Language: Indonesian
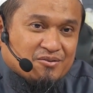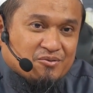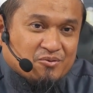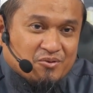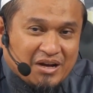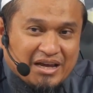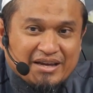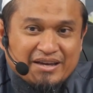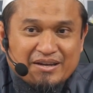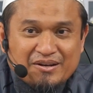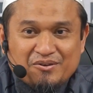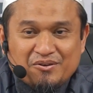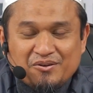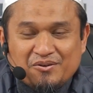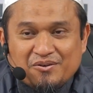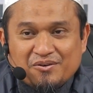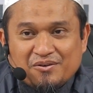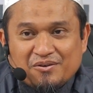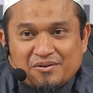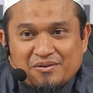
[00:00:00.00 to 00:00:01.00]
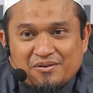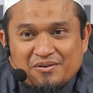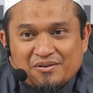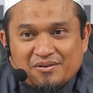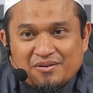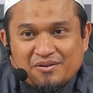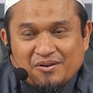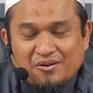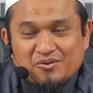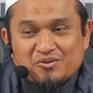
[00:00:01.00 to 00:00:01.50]
Ulangi dulu.
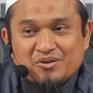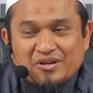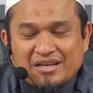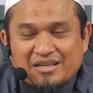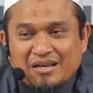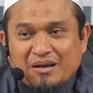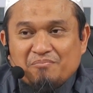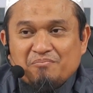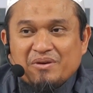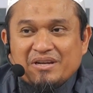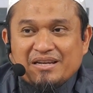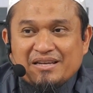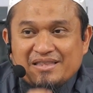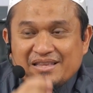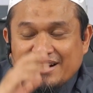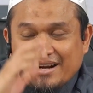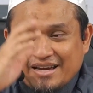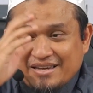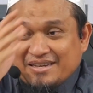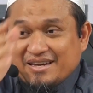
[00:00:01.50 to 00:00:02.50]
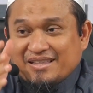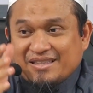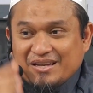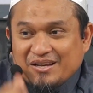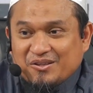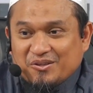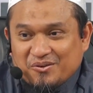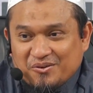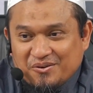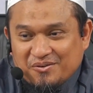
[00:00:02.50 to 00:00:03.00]
Kalau sudah sampai di derajat
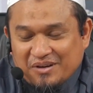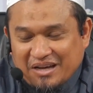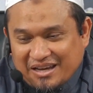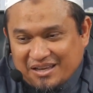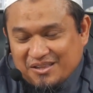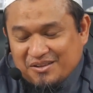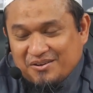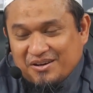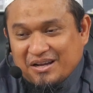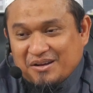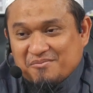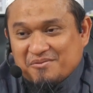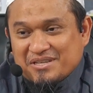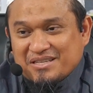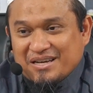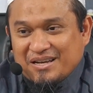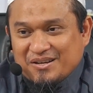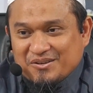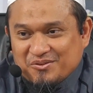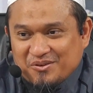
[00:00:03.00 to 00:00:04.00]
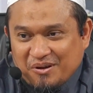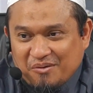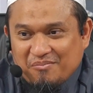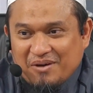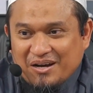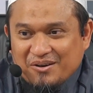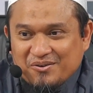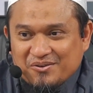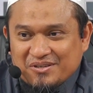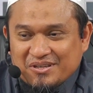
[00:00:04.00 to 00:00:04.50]
itu, nah itu nggak ada masalah, sudah
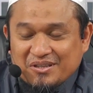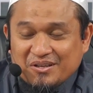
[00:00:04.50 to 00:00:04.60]
bagus.